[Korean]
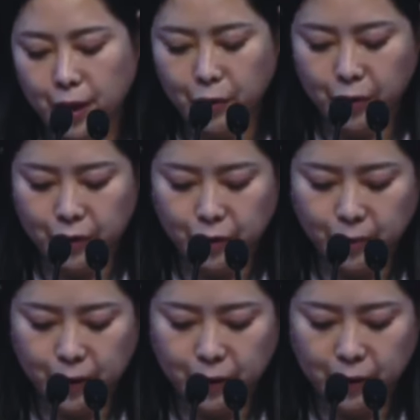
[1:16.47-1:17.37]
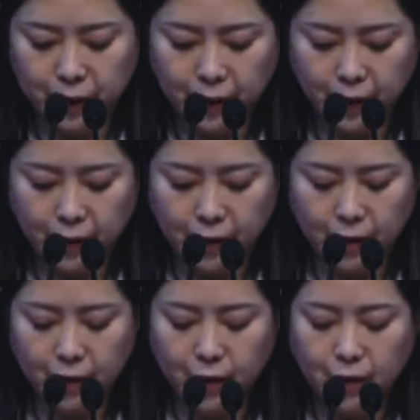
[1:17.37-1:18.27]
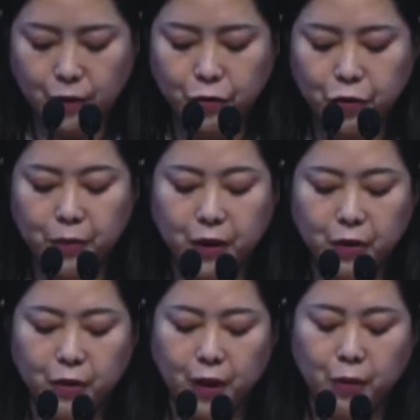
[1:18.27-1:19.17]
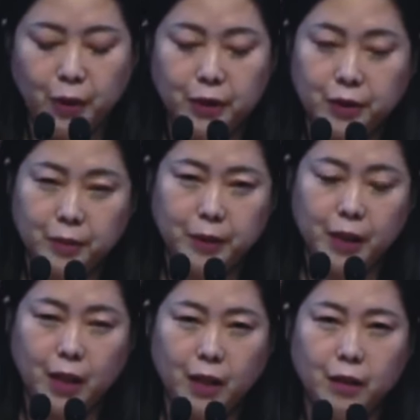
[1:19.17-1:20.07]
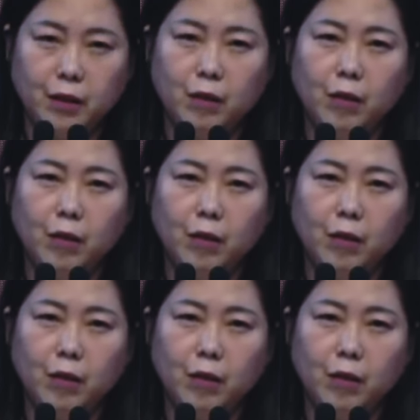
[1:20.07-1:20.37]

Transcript: 하고 여쭤봤더니 주님이 그렇다고 하셨습니다.